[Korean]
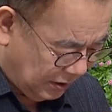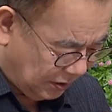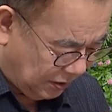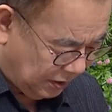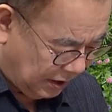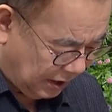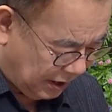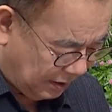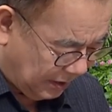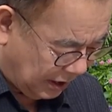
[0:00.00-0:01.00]
곧
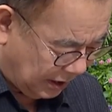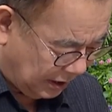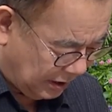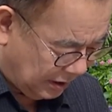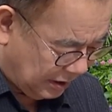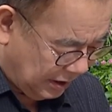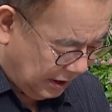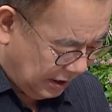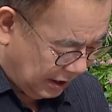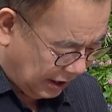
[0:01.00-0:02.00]
내가 말하기를
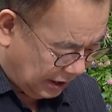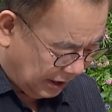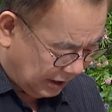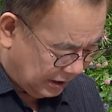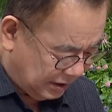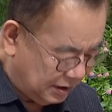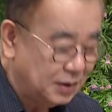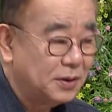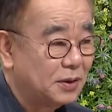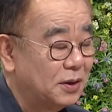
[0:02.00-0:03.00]
내가
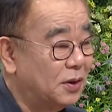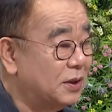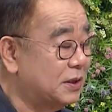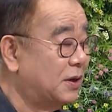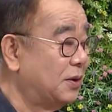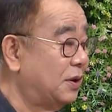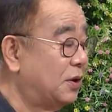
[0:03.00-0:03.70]
다시는 여기서